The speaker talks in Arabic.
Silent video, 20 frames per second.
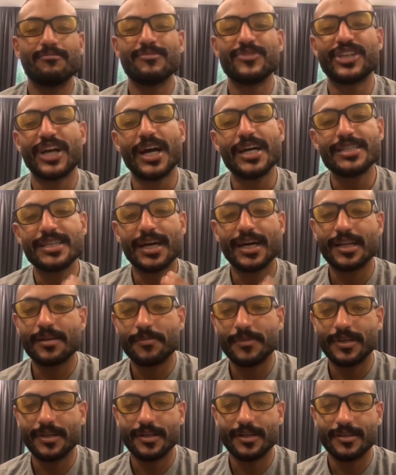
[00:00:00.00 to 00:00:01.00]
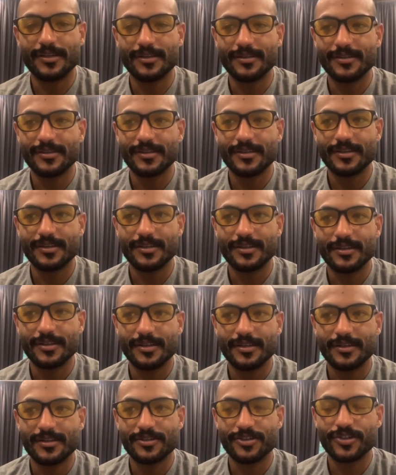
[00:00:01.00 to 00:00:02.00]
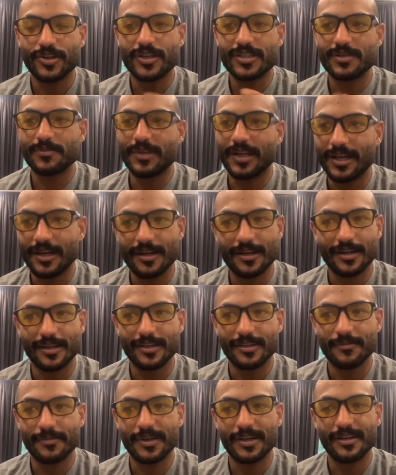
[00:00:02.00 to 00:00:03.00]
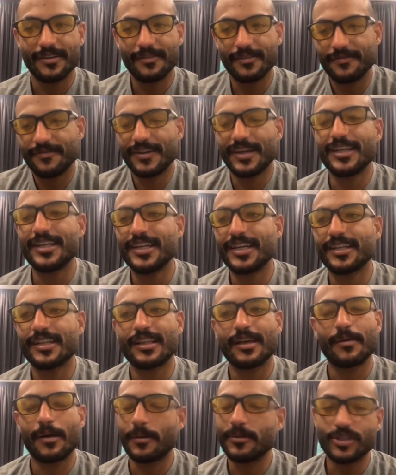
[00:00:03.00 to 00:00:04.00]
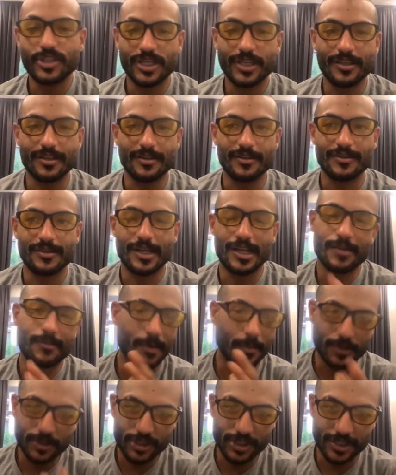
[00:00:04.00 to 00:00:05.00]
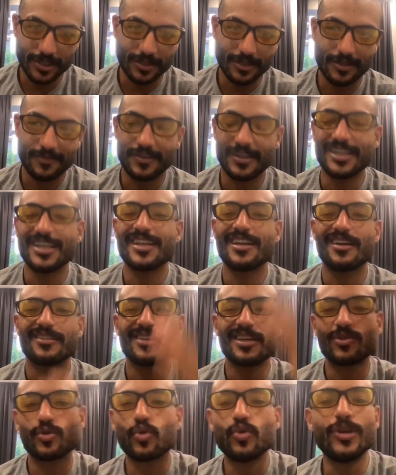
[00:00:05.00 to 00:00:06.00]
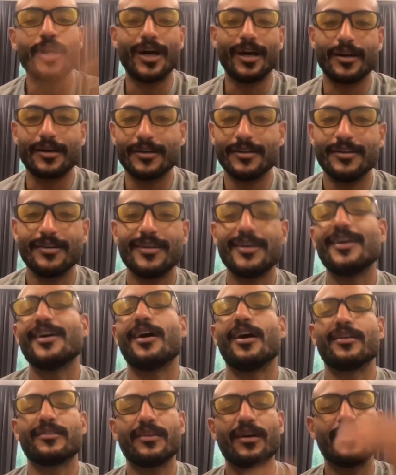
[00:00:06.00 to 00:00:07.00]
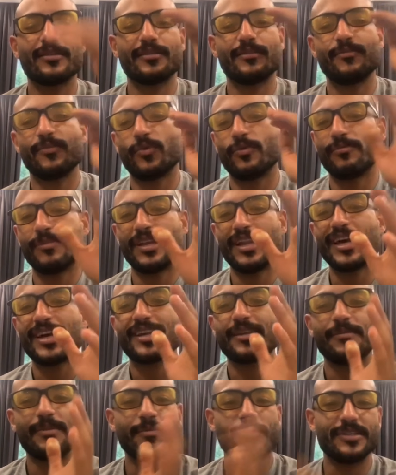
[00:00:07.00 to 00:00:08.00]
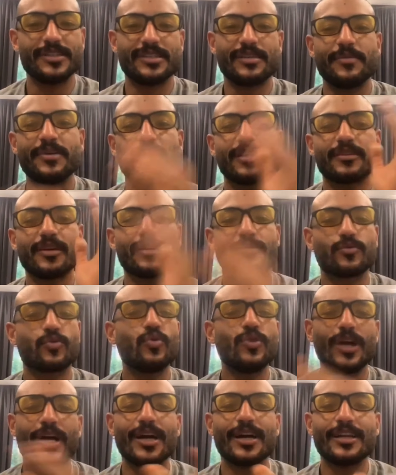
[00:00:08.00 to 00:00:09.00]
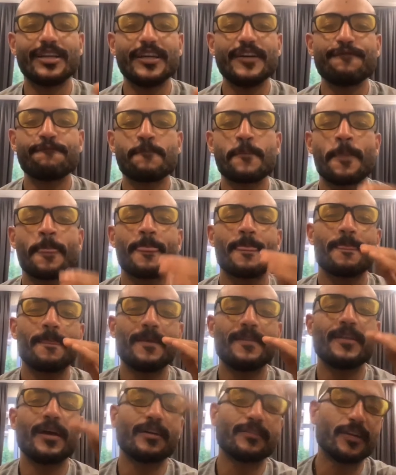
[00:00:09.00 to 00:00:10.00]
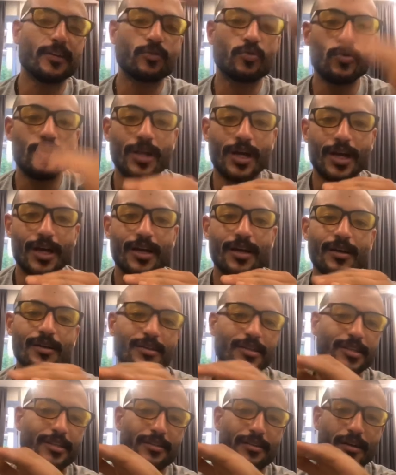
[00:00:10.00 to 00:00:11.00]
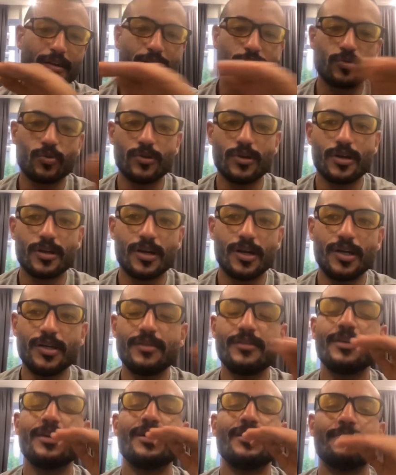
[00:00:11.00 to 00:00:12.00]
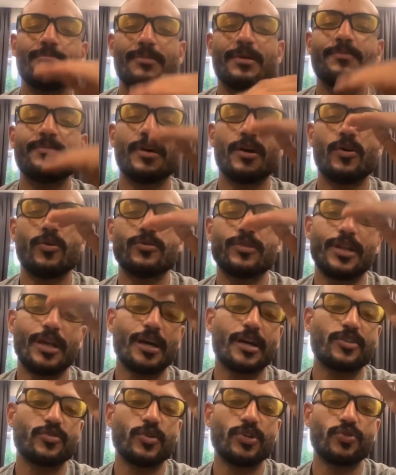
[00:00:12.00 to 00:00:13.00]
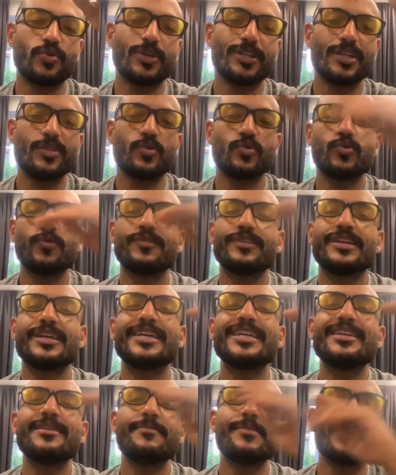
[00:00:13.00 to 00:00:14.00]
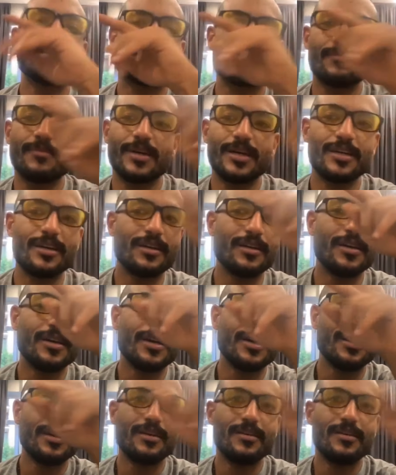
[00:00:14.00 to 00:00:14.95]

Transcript: مش عايز احرم الشخص من حاجه لان فعليا انا ما عملتش كده يعني انا ما عملتش كده فعليا انا قطعت كل حاجه قطعت الاكل اللي بيعمل هيستامين قطعت كل حاجه ليه؟ لان قطعت كل حاجه لقيت الاعراض كلها راحت ببدا احط الحاجه شويه شويه تاني واشوف انا ايه اللي بيحصل معايا